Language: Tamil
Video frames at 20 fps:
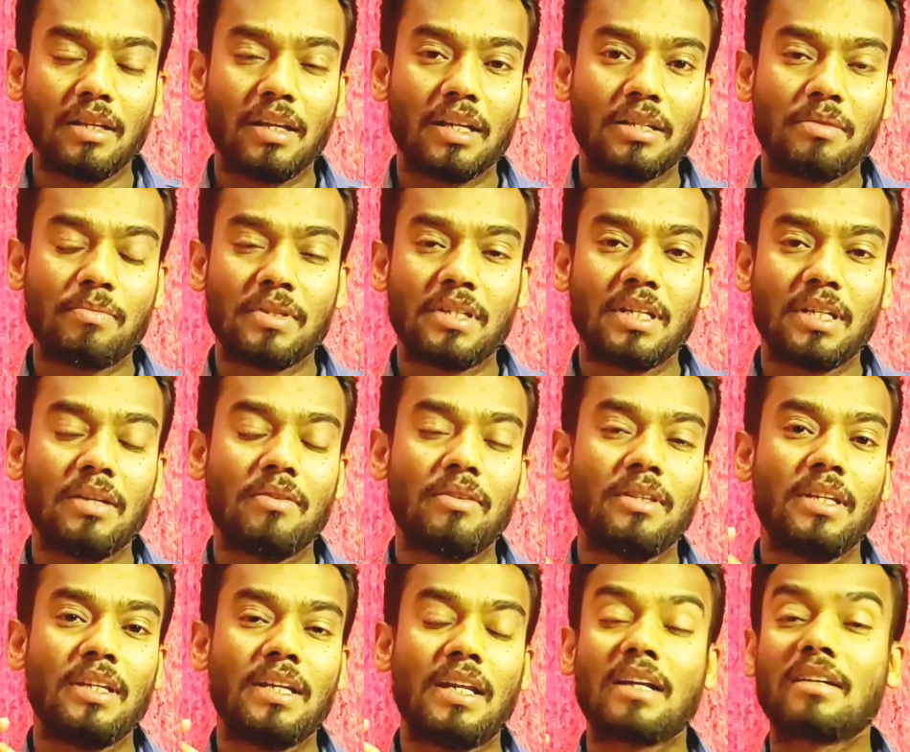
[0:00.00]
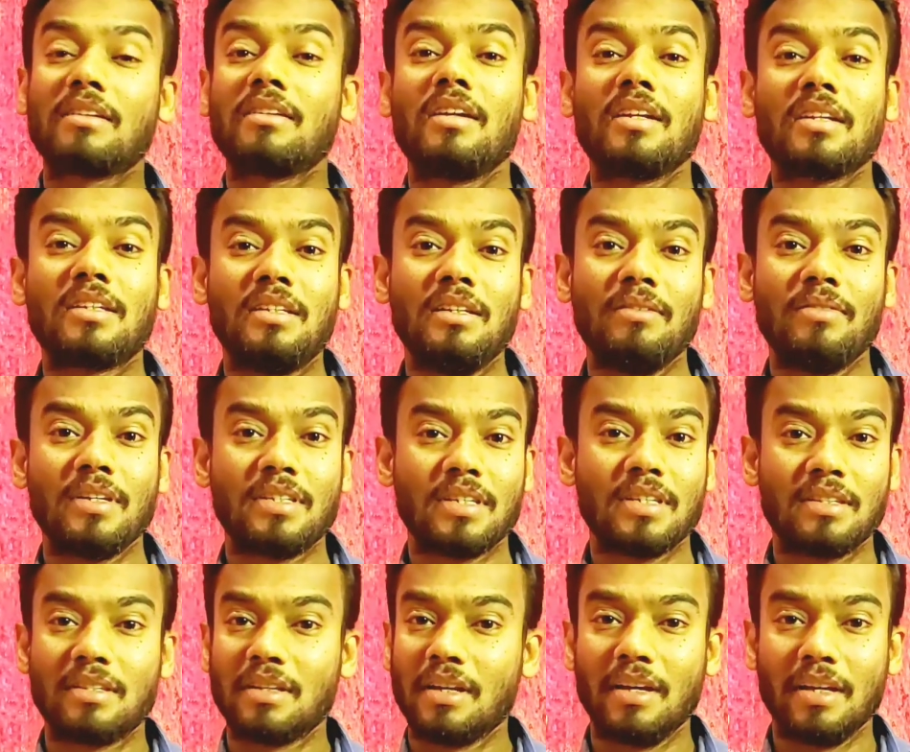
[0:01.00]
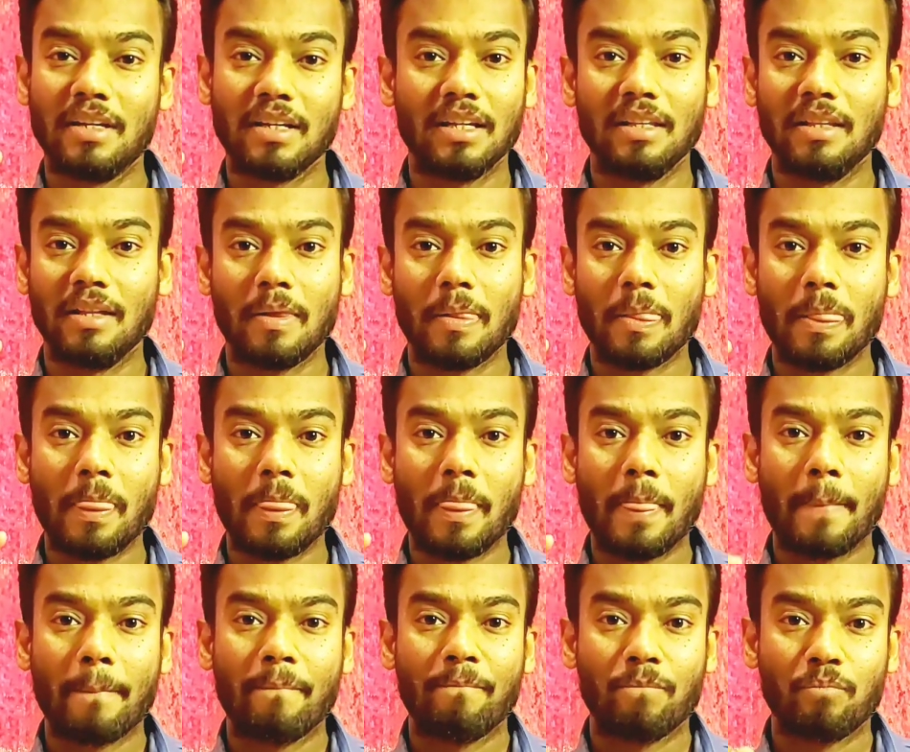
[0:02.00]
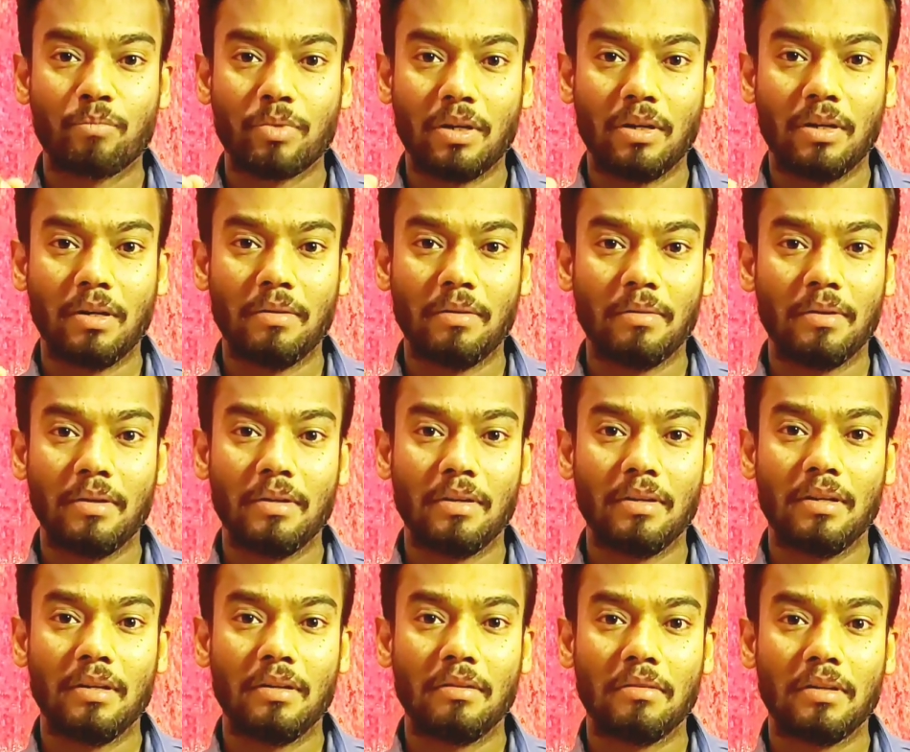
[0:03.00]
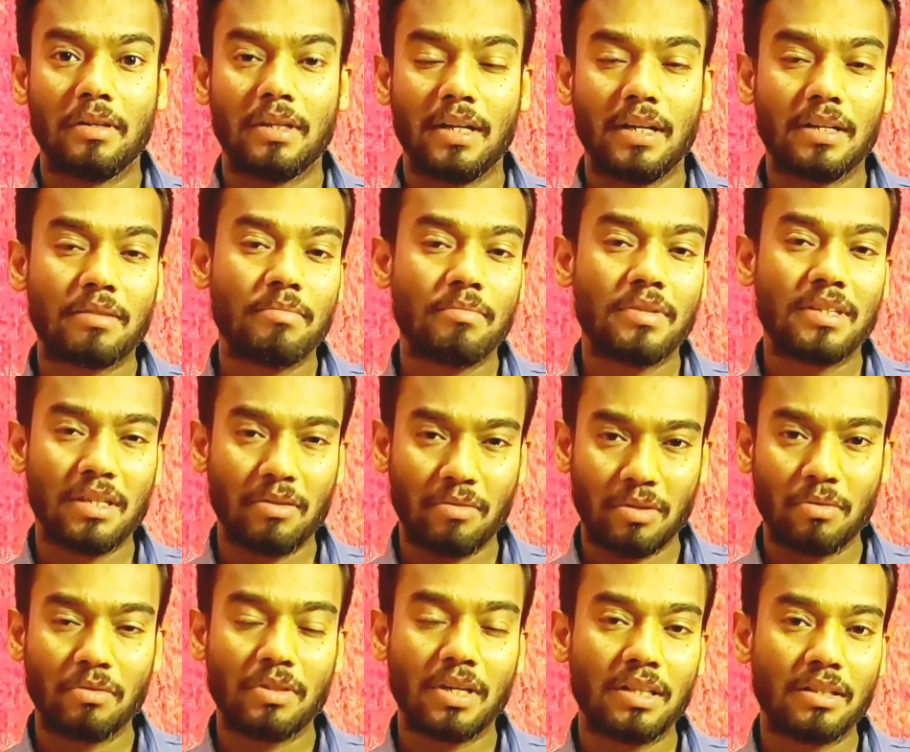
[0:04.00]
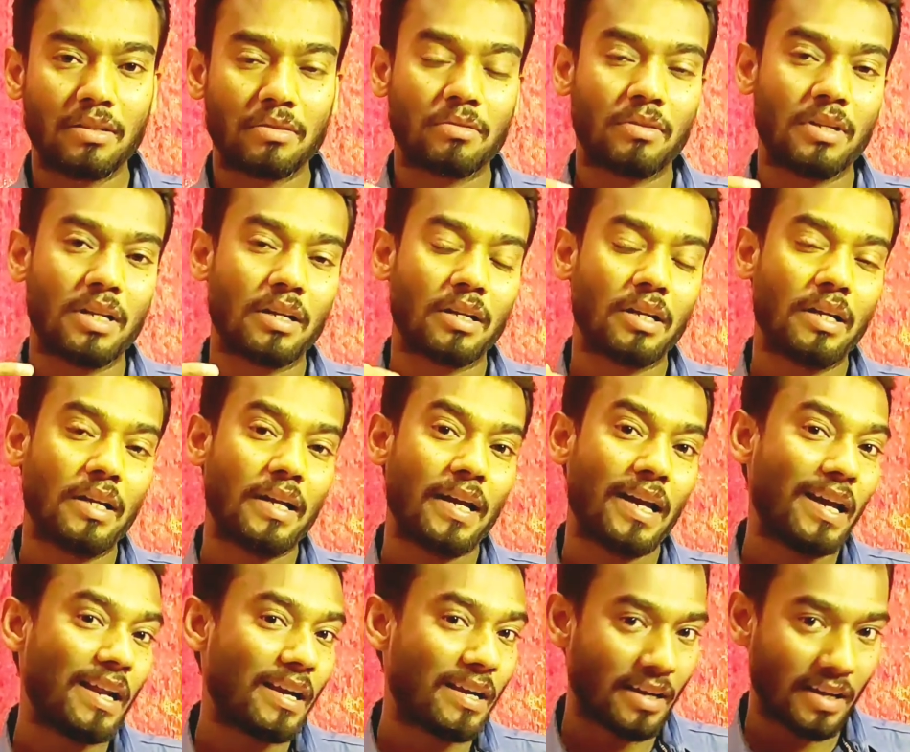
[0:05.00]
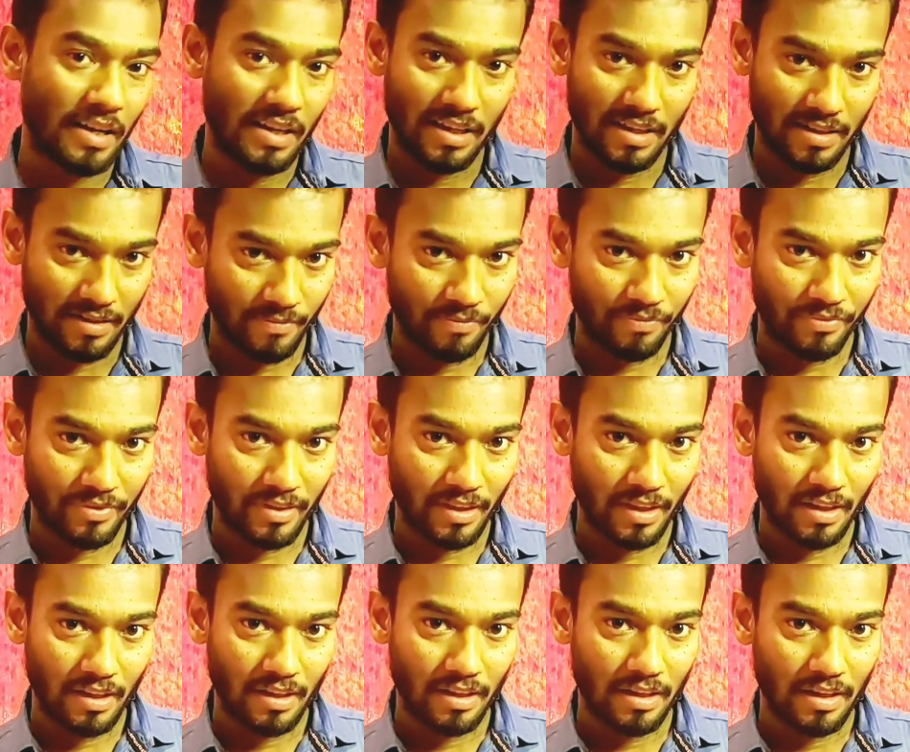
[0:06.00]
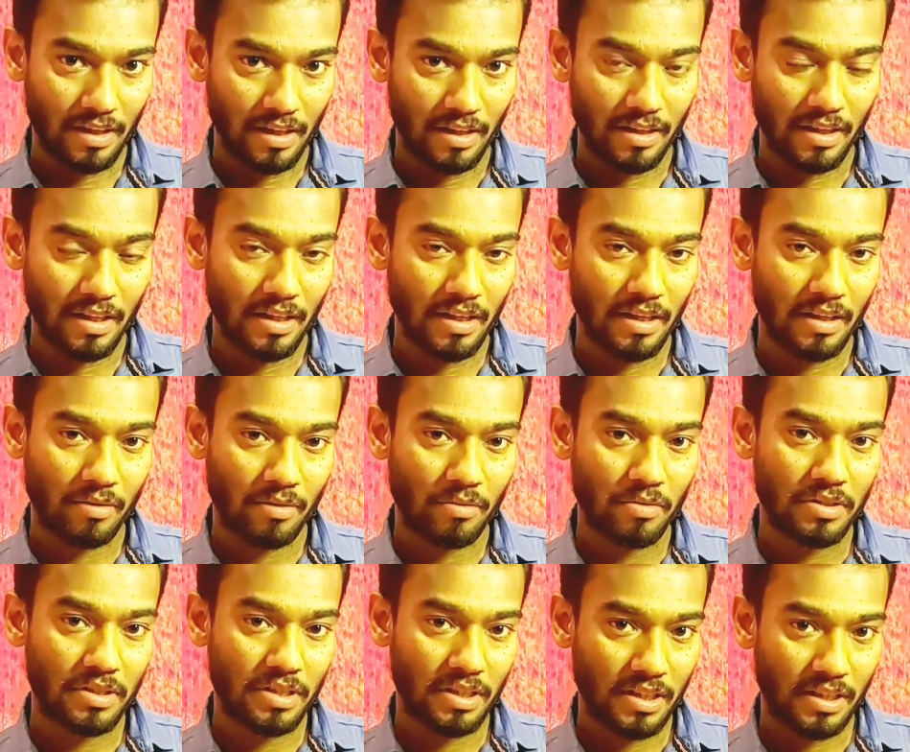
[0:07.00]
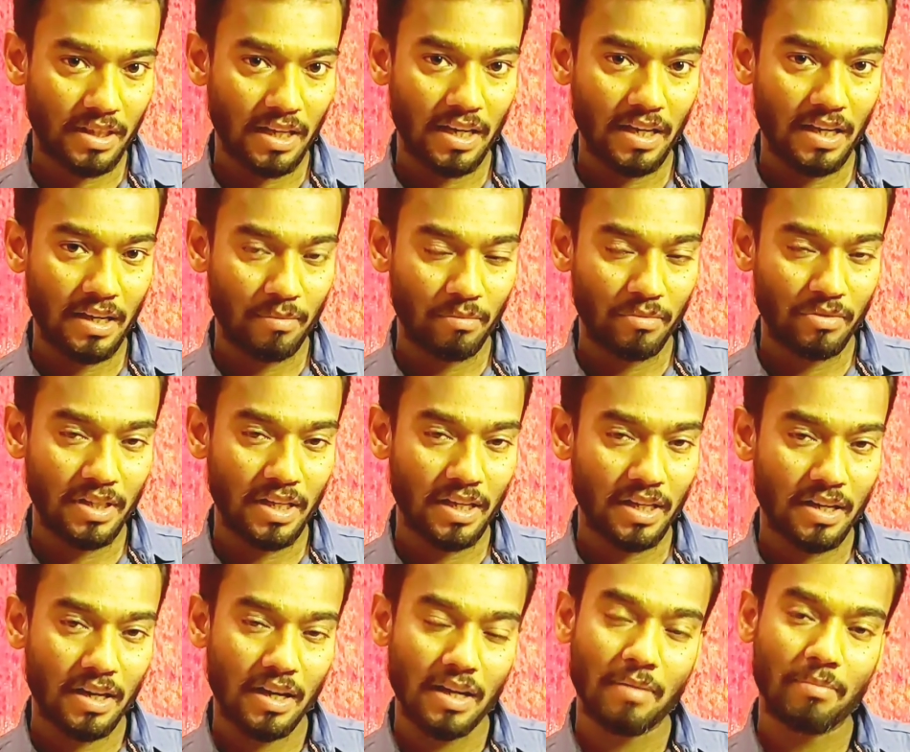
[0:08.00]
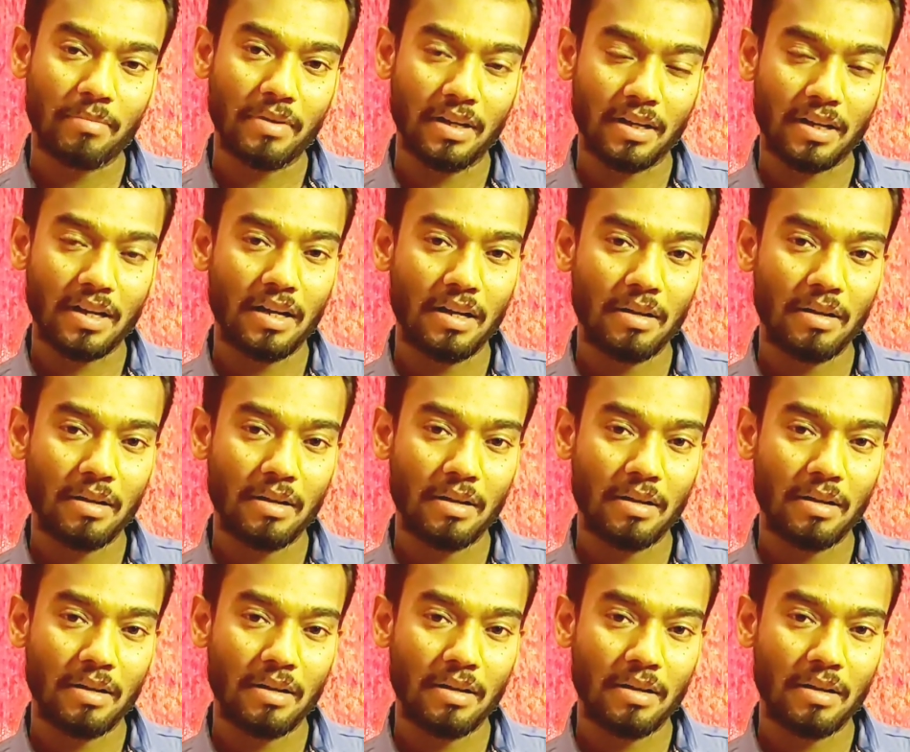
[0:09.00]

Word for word: எஸ்பெஷலி வந்து எலக்ட்ரானிக்ஸ் டிவைசஸ்லாம் இருக்குது இப்போ லெட்மிஸே ஒரு உதாரணத்துக்கு சொன்னாக்கா ஹேர் ட்ரையர் அந்த குளிச்சுட்டு தலையை முடியை காய காய